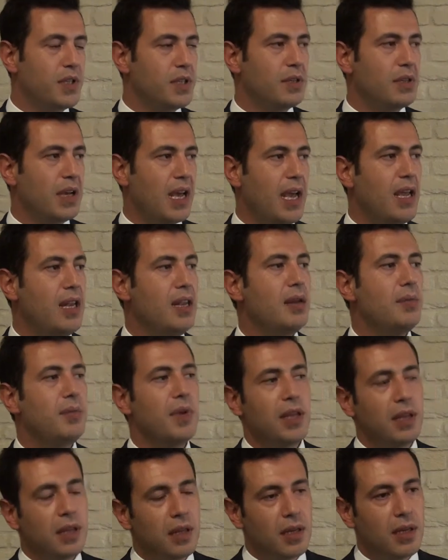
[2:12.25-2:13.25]
Bir 50
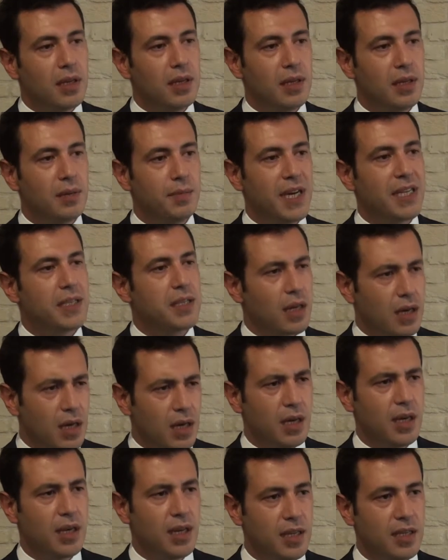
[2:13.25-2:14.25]
bin e,
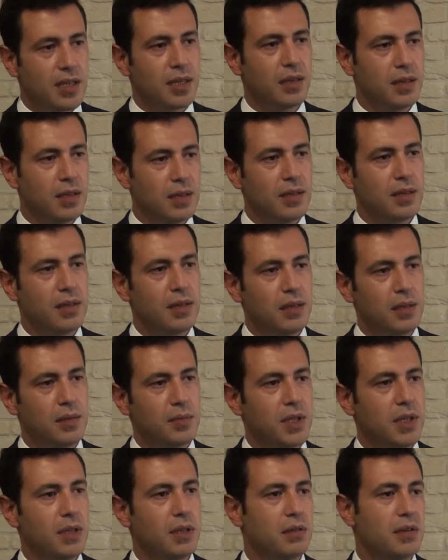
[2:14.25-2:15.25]
metrekarelik
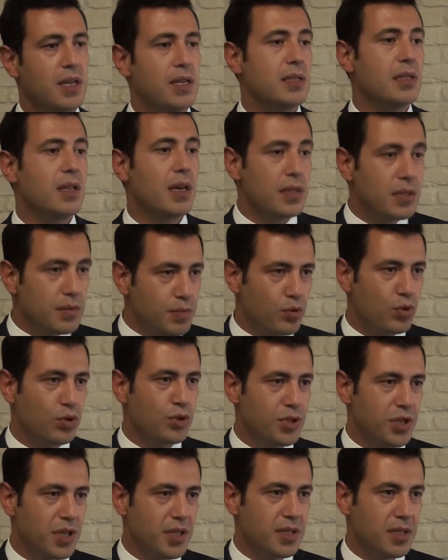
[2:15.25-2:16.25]
e, bir rezidans
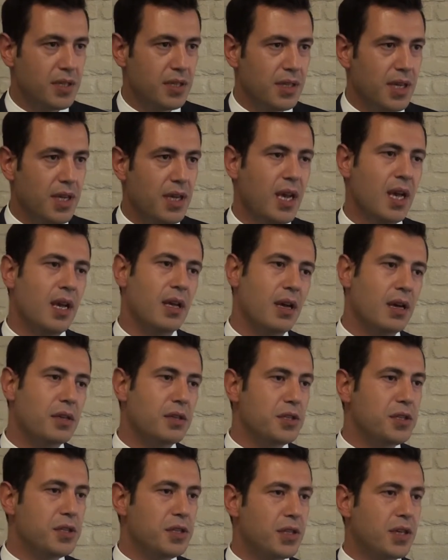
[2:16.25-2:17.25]
projesinde
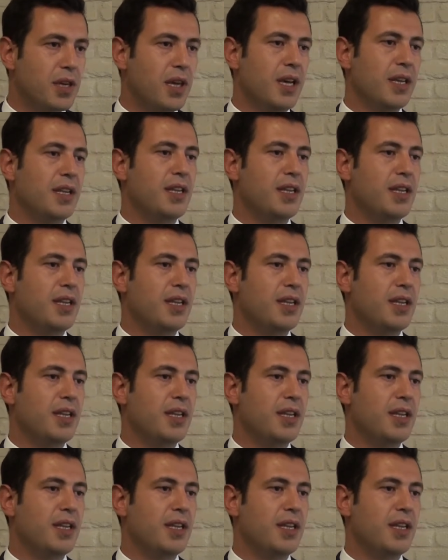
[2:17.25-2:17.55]
yaklaşık